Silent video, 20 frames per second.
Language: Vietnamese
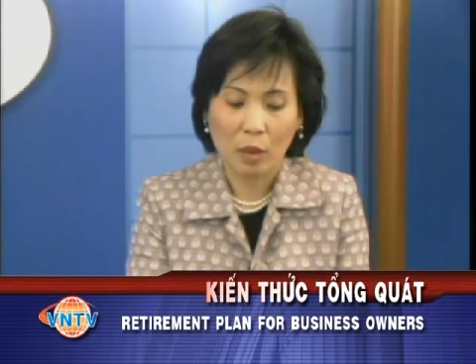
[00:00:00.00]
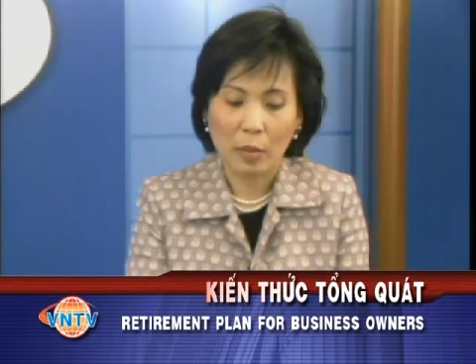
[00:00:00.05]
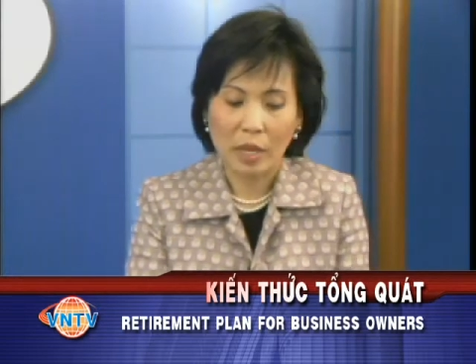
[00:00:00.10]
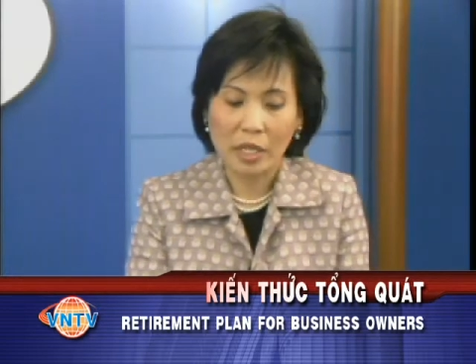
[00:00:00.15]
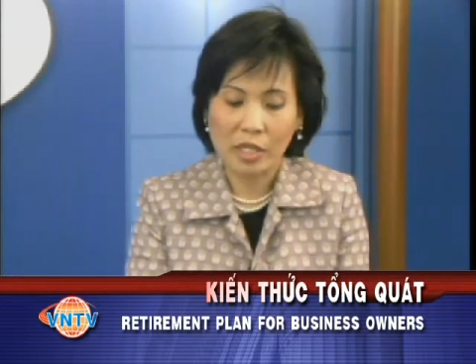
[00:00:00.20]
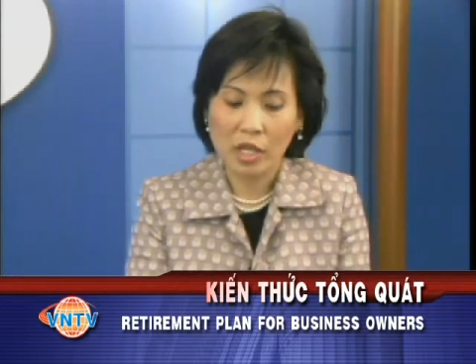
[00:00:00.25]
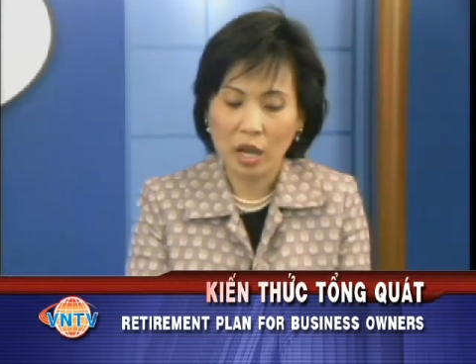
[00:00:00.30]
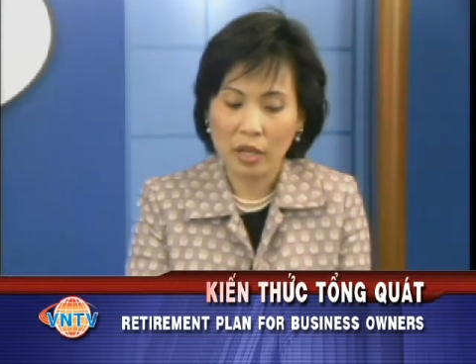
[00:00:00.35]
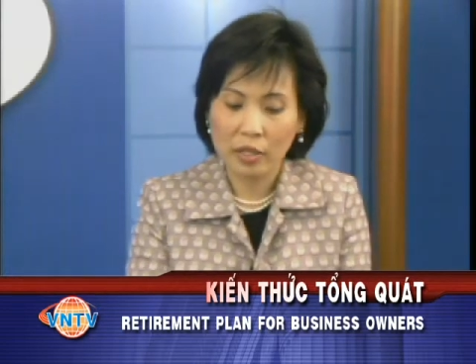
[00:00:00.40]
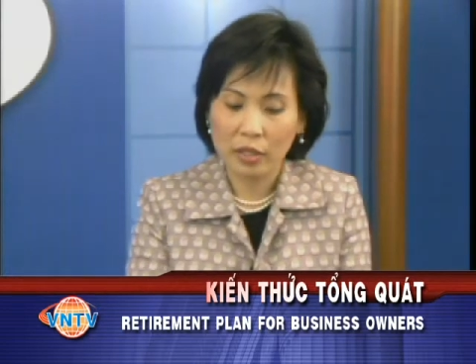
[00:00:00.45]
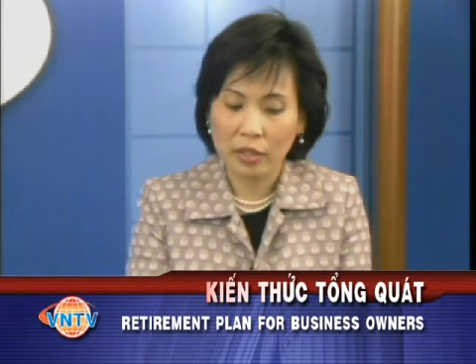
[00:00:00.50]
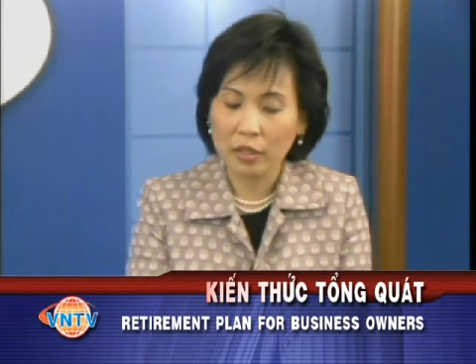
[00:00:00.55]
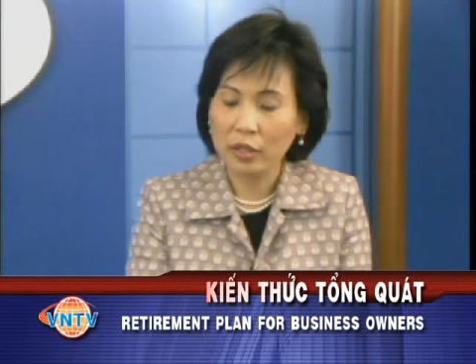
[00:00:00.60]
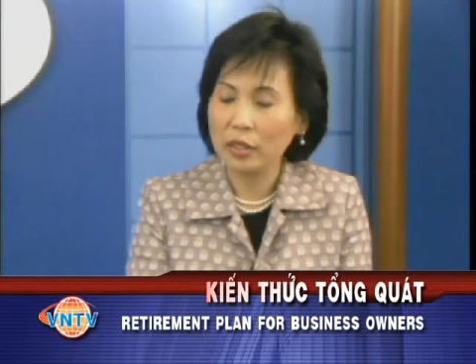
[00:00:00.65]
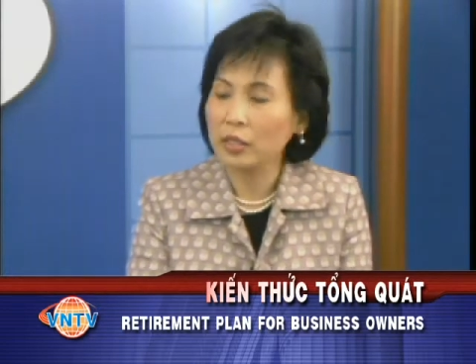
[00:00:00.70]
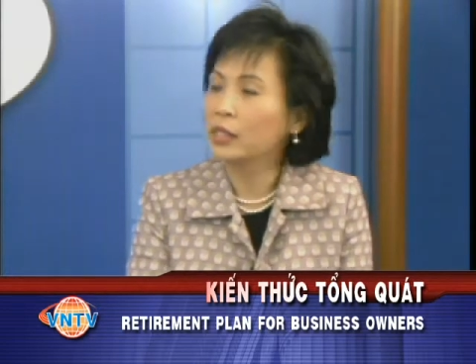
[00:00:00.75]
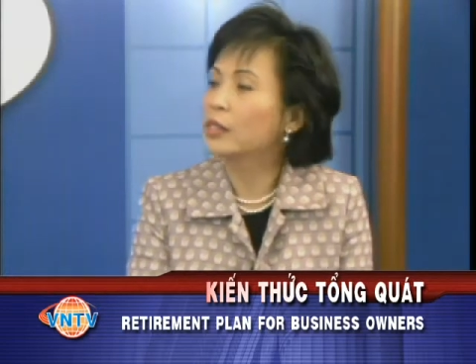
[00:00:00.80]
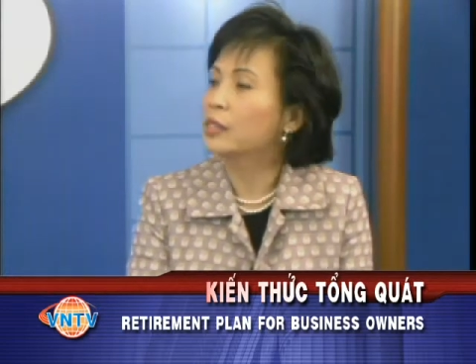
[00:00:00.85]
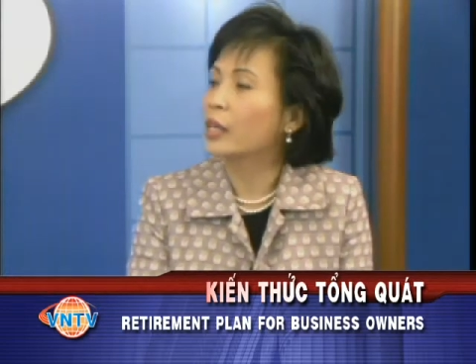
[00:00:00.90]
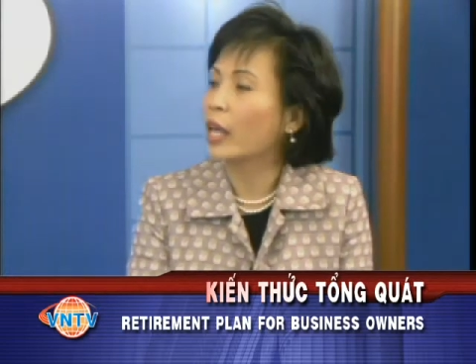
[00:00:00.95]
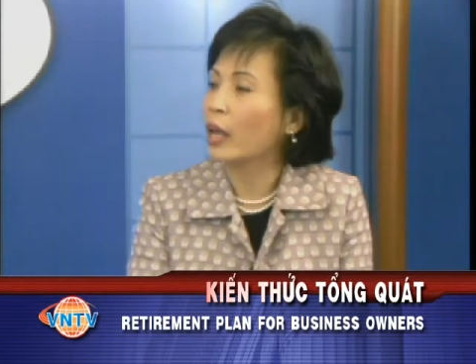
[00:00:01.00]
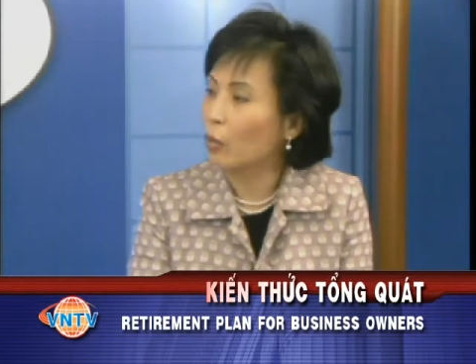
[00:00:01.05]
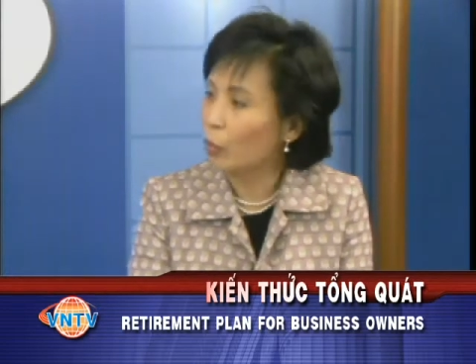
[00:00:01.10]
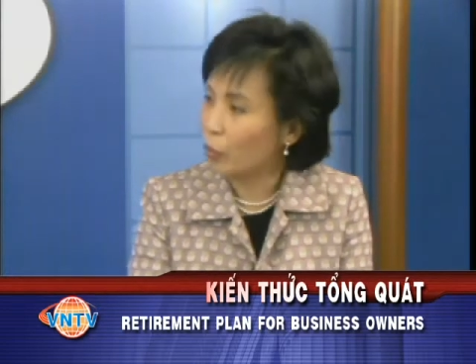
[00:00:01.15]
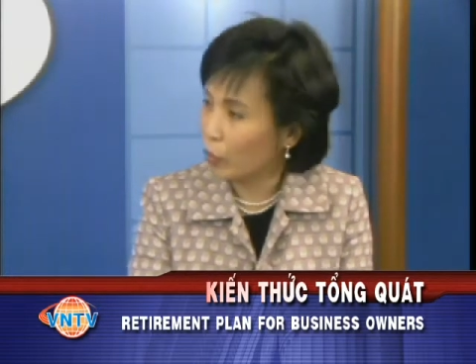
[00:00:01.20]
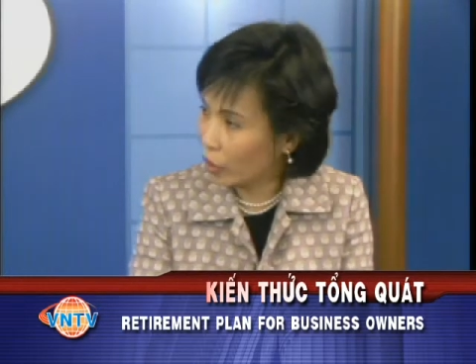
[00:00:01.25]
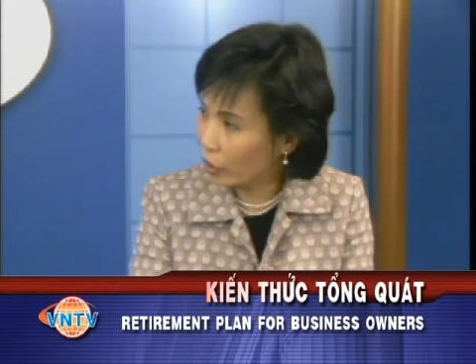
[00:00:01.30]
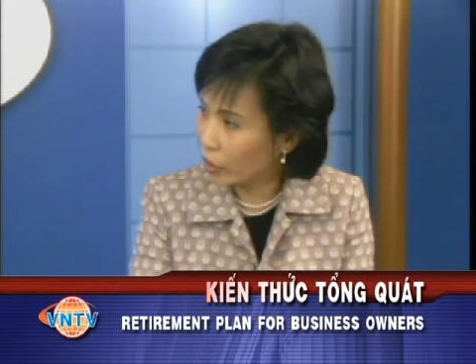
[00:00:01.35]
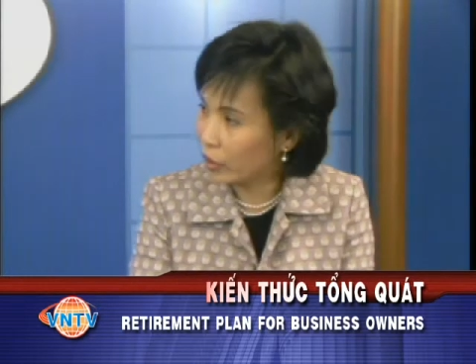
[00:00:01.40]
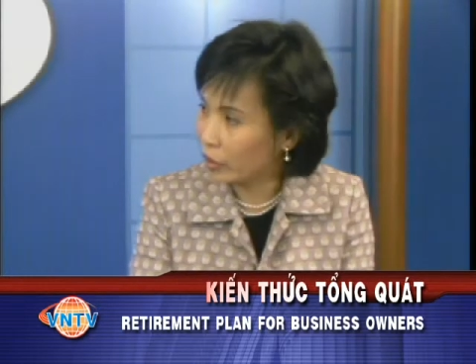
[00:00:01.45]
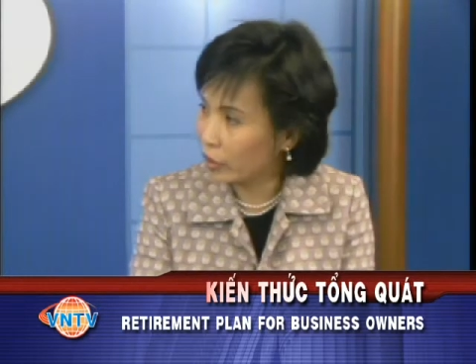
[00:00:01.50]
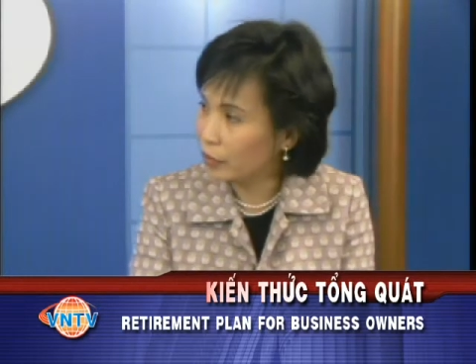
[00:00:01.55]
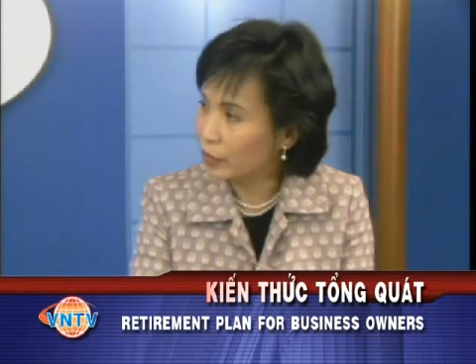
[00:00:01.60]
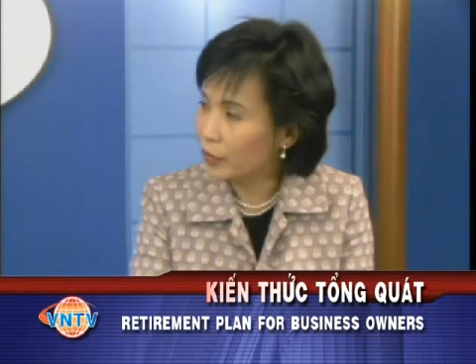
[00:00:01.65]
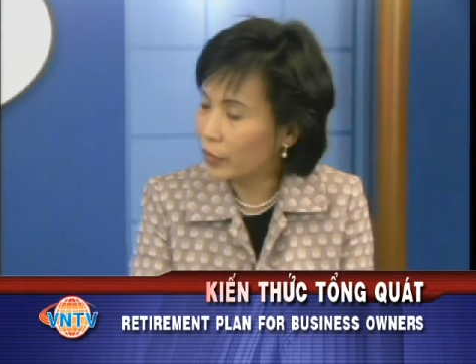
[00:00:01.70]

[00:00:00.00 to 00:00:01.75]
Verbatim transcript: mà cho những người self employed.